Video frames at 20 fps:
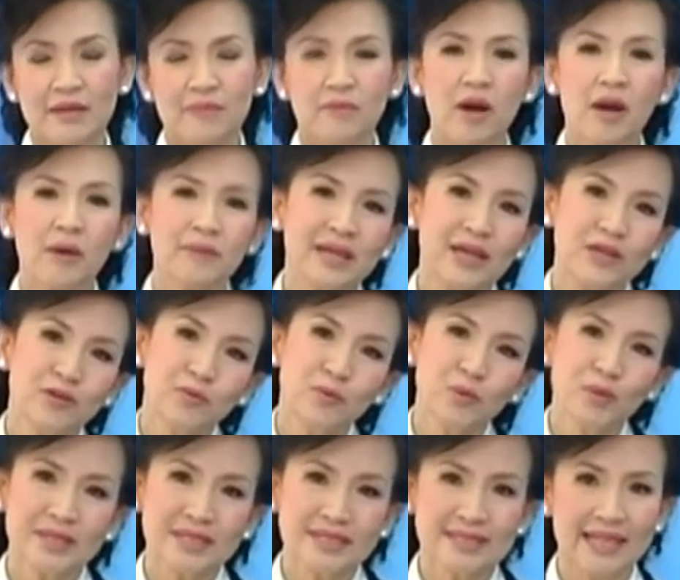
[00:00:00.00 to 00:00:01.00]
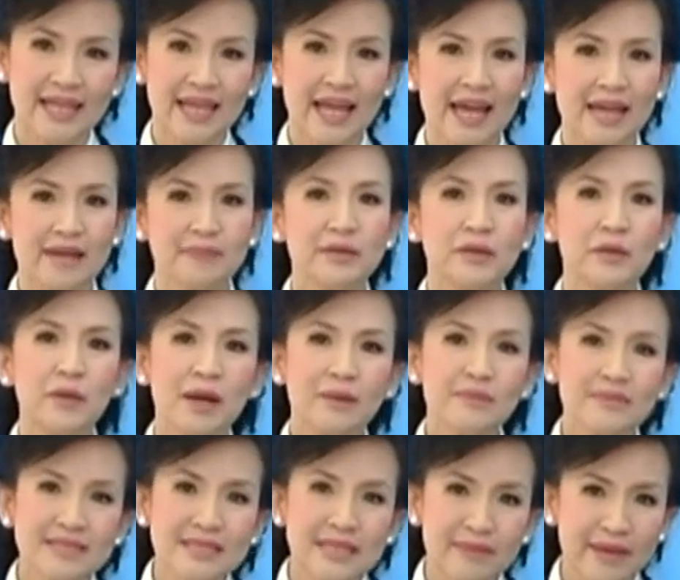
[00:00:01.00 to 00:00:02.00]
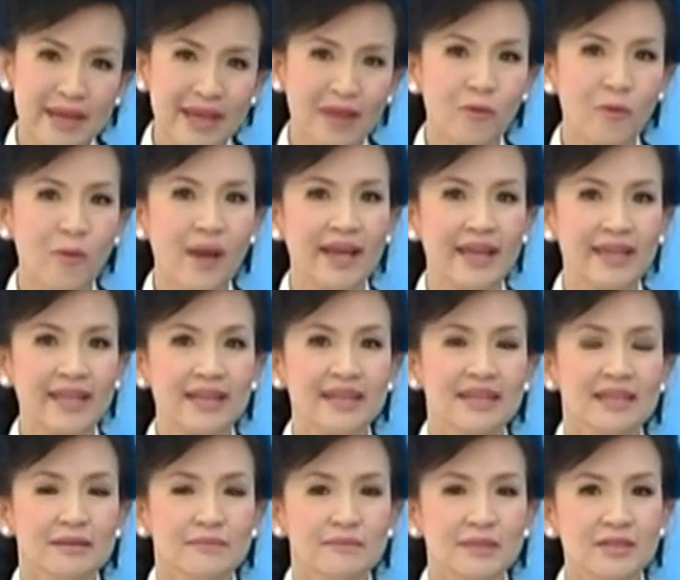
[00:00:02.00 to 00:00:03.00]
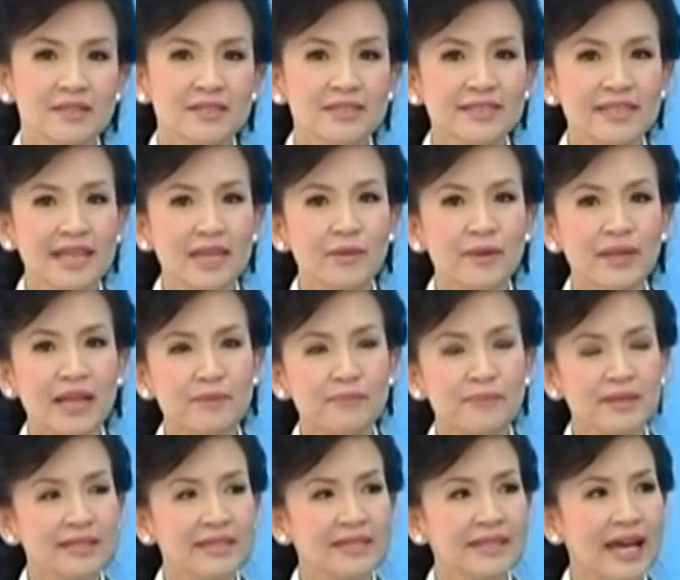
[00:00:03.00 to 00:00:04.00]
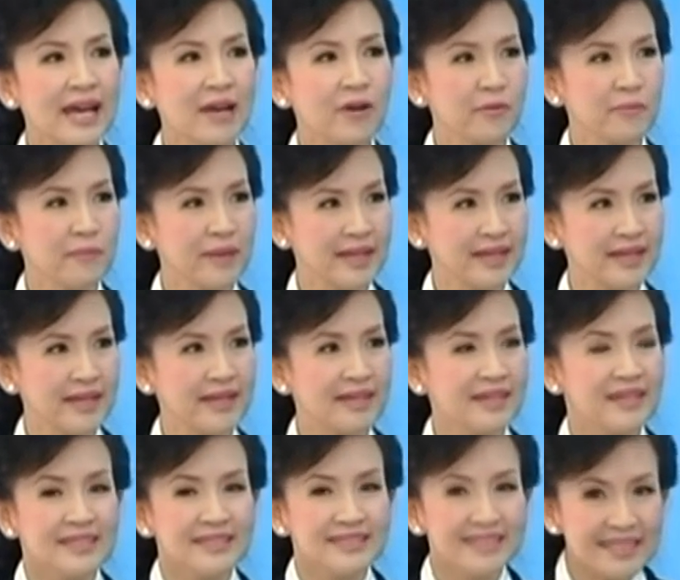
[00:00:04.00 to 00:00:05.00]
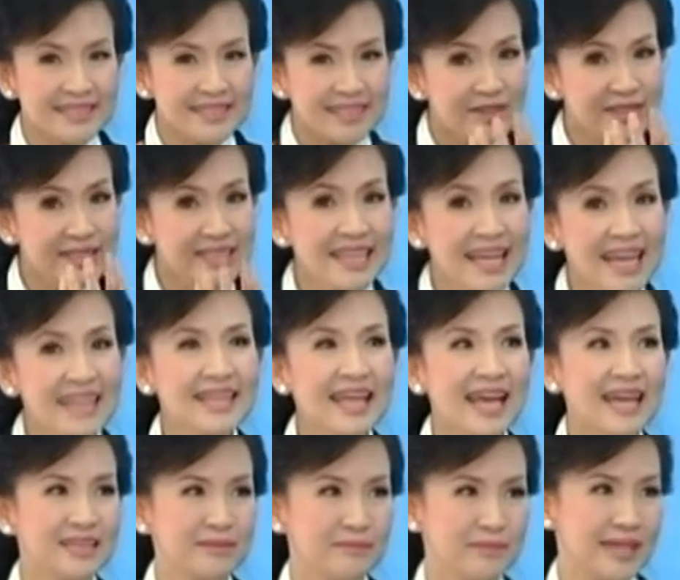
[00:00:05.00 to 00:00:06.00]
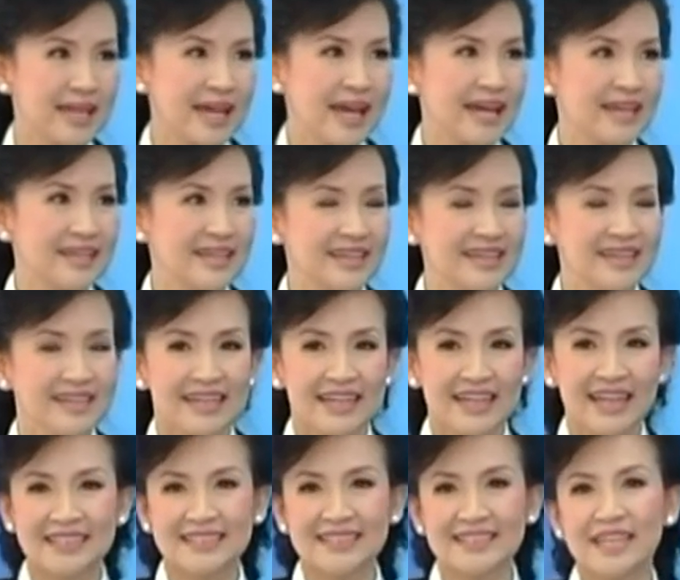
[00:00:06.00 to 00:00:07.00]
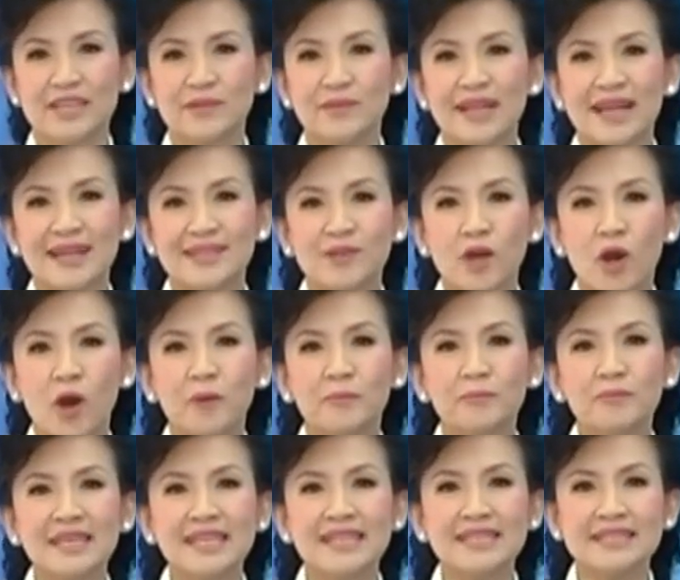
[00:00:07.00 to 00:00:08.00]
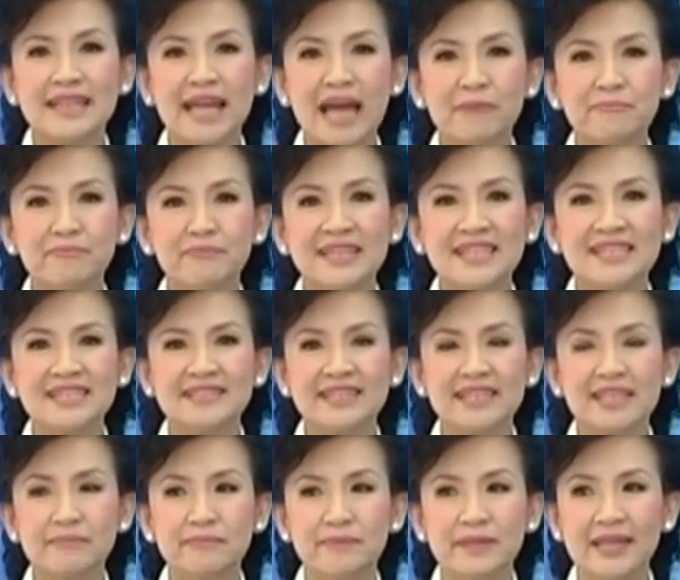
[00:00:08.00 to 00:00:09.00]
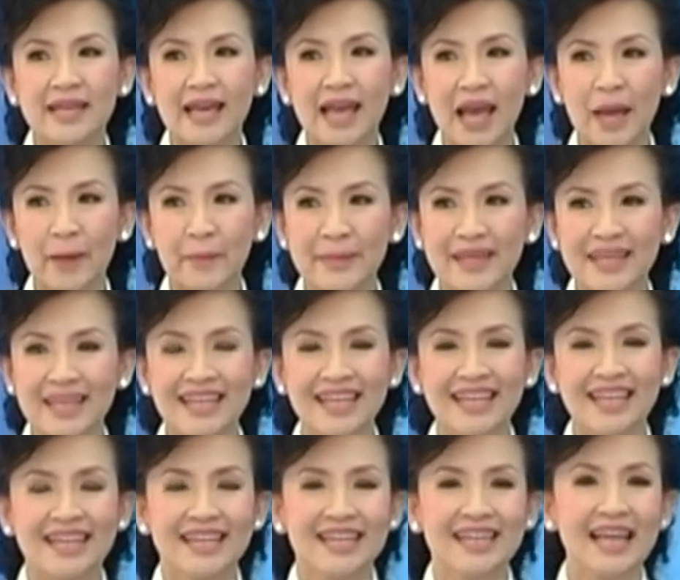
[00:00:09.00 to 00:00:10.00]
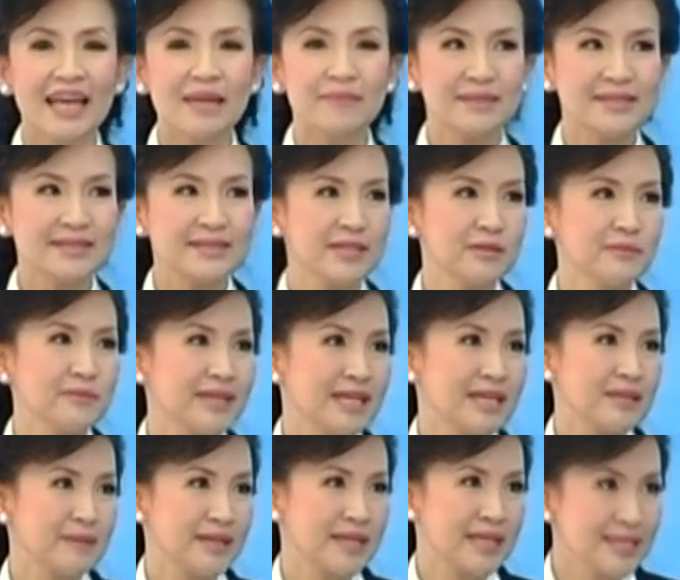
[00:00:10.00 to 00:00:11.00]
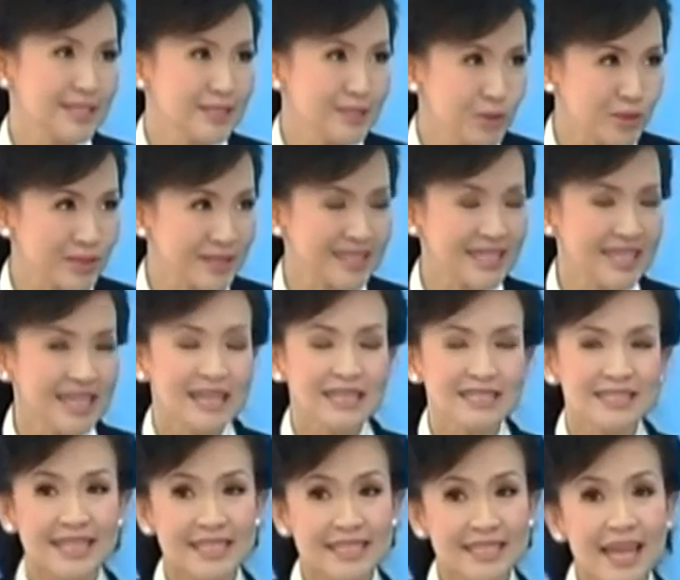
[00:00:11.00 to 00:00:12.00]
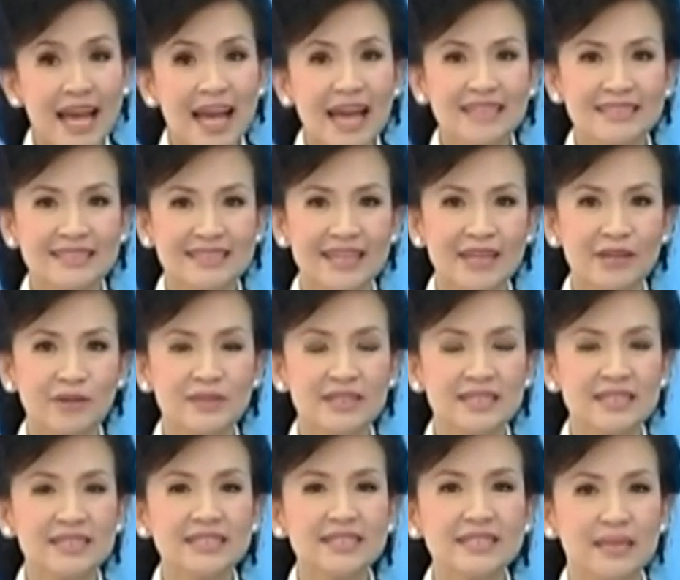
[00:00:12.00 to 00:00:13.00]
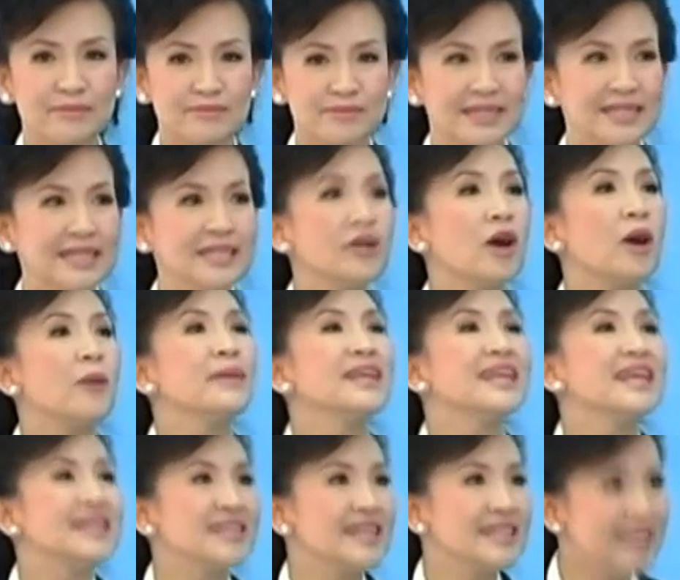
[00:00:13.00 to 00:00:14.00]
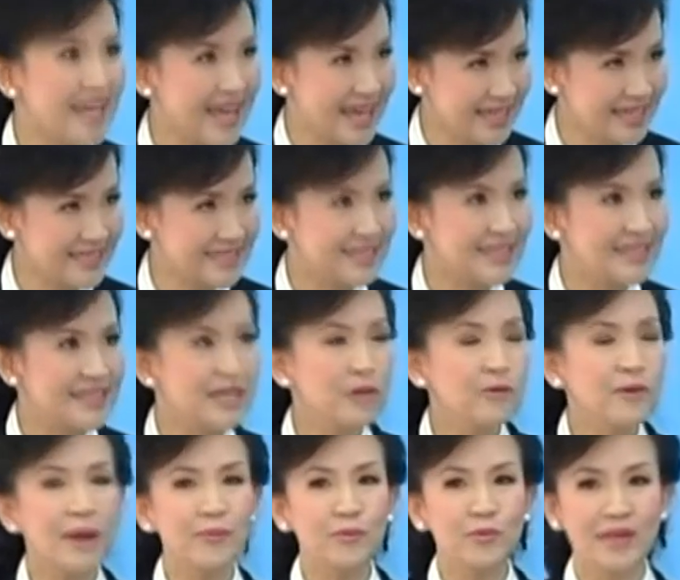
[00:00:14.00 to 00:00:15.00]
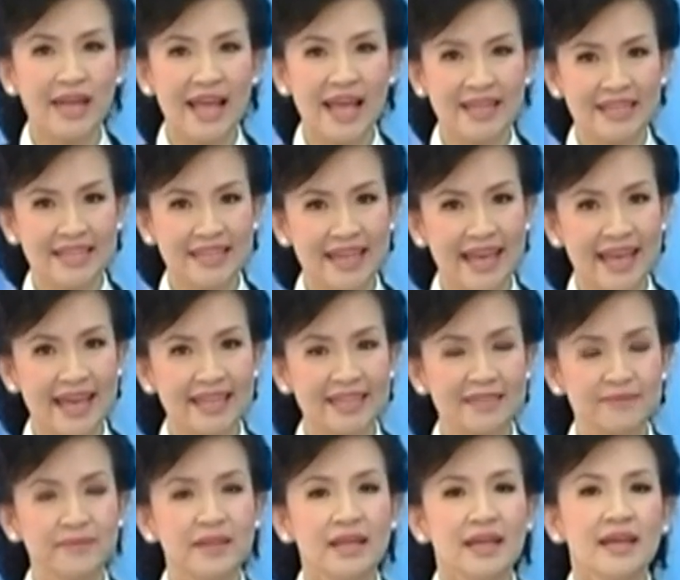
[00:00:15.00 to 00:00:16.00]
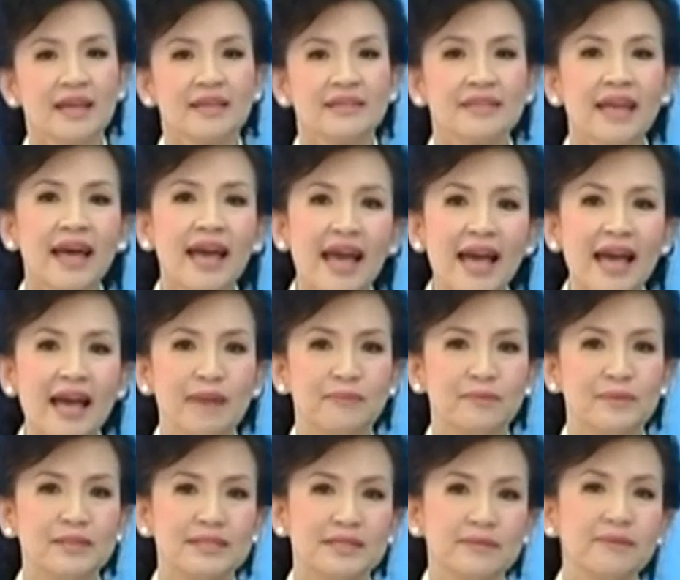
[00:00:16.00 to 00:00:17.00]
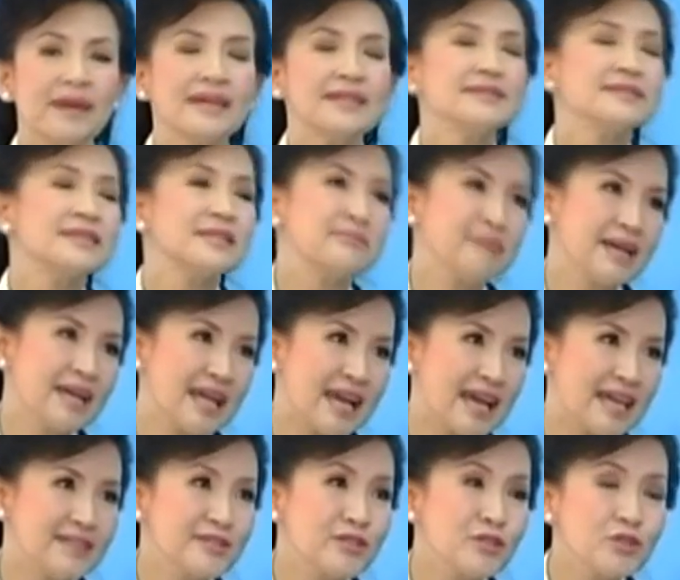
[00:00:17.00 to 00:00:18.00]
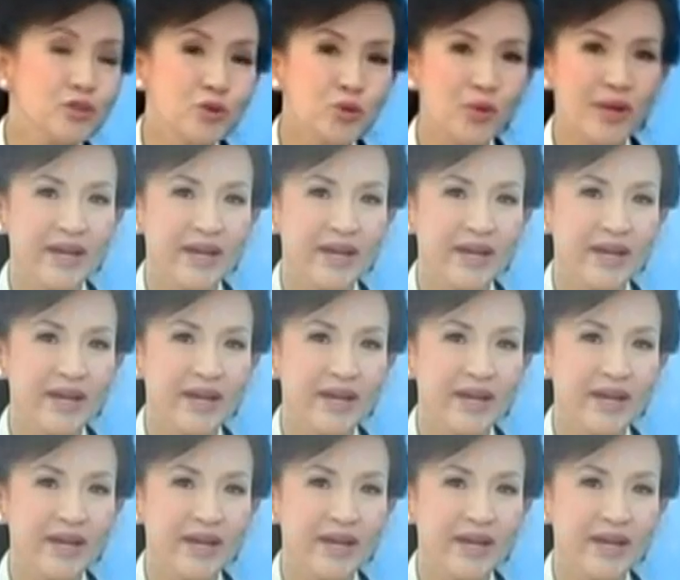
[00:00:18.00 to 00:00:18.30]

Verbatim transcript: พอมีอนุมูลอิสระ มีความเสื่อมแห่งวัยเนี่ยมันก็จะใช้เวลาพัฒนาของมันเนี่ยจากเซลล์ที่หน้าตาธรรมดาเนี่ยอาจจะใช้เวลา 2 ปี 3 ปี 4 ปี 5 ปี กลายเป็นเซลล์มะเร็งไปในที่สุด จะช้าหรือเร็วขึ้นกับชนิดของมะเร็งนั้นๆและความรุนแรงนั้นๆถ้าผลิตภัณฑ์เสริมอาหารจะช่ว